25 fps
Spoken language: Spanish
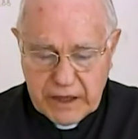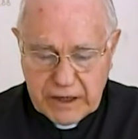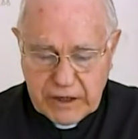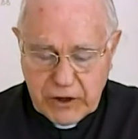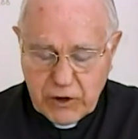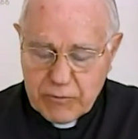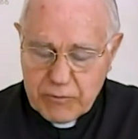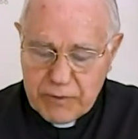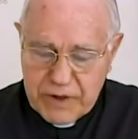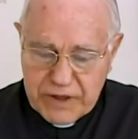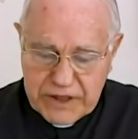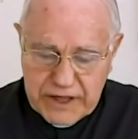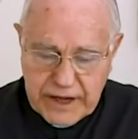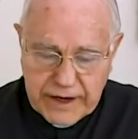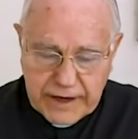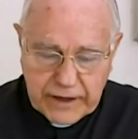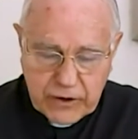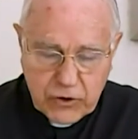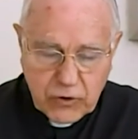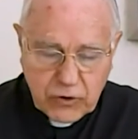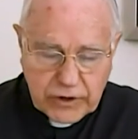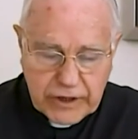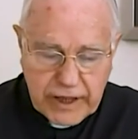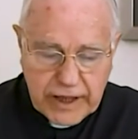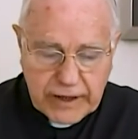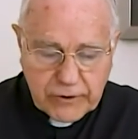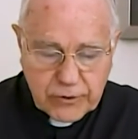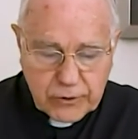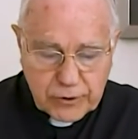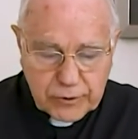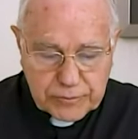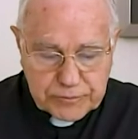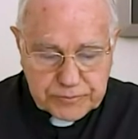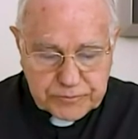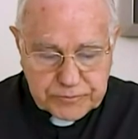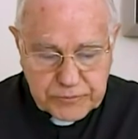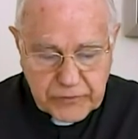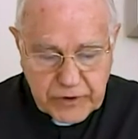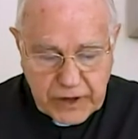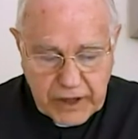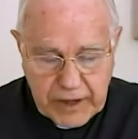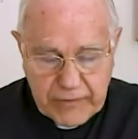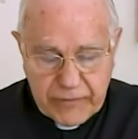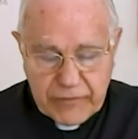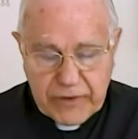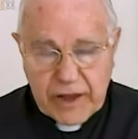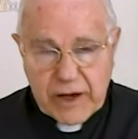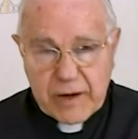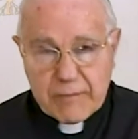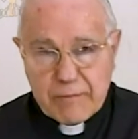Quiero empezar recordando
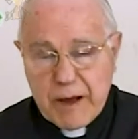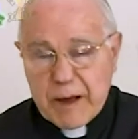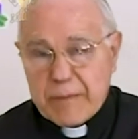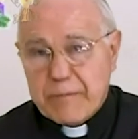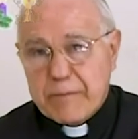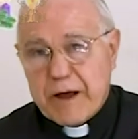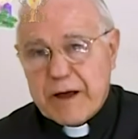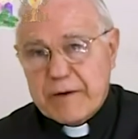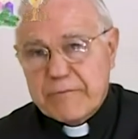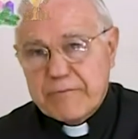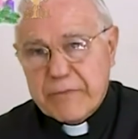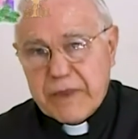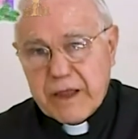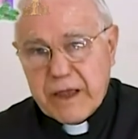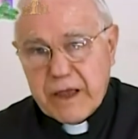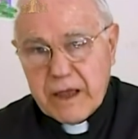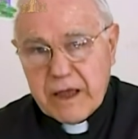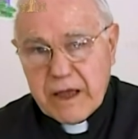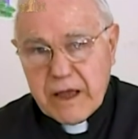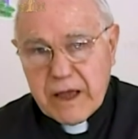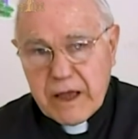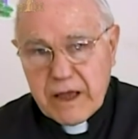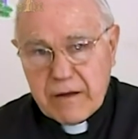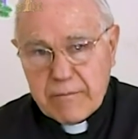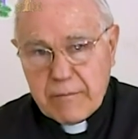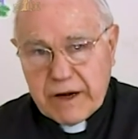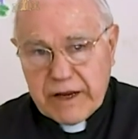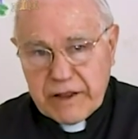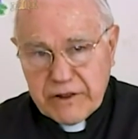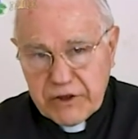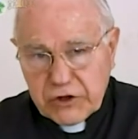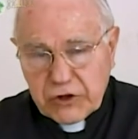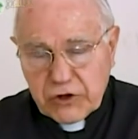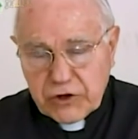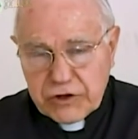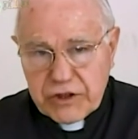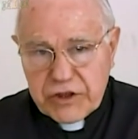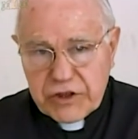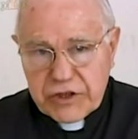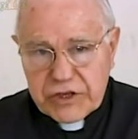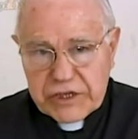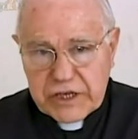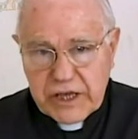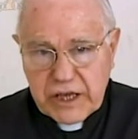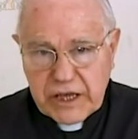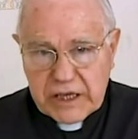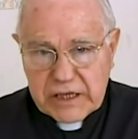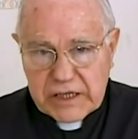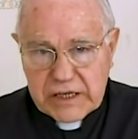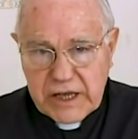que el Papa Benedicto
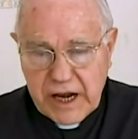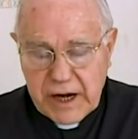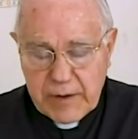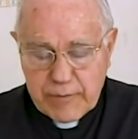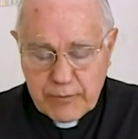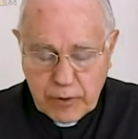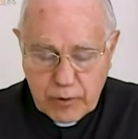XVI,